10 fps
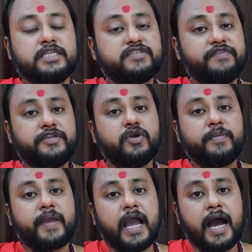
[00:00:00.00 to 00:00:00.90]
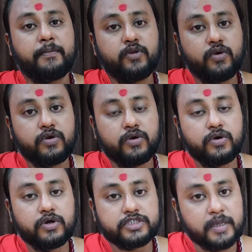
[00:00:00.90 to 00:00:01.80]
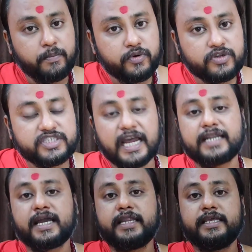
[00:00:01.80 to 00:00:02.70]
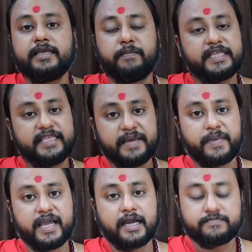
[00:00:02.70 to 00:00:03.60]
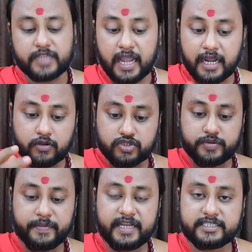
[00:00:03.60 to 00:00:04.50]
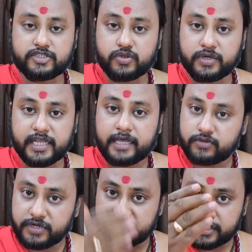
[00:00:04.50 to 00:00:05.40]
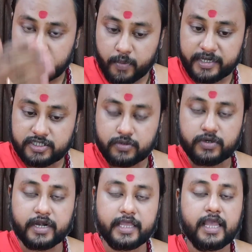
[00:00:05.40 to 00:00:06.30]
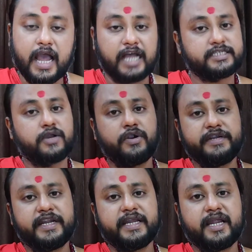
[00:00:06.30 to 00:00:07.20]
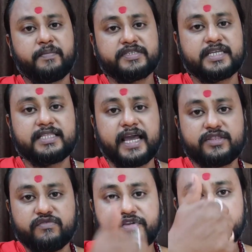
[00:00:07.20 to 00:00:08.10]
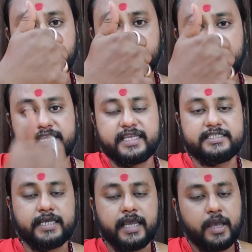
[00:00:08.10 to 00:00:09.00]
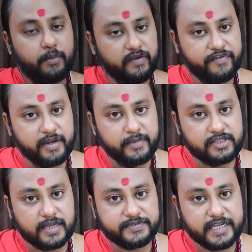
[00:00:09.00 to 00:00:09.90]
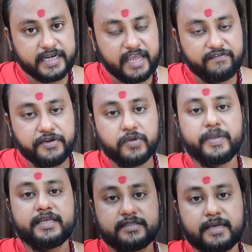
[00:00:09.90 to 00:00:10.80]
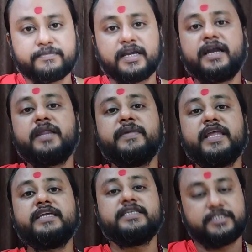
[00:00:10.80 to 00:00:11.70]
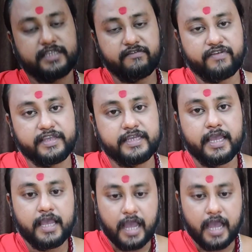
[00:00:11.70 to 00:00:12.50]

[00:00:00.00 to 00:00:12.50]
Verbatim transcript: इस वीडियो में आप लोगों को संपूर्ण जानकारी मैं दे पाया अगर कुछ भी मेरे से छूट गया तो नीचे कमेंट जरूर करें आज का कंटेंट अगर पसंद आए तो वीडियो को लाइक कीजिए मैं फिर मिलता हूँ आपसे एक नए वीडियो में तब तक घर में रहिए सेफ रहिए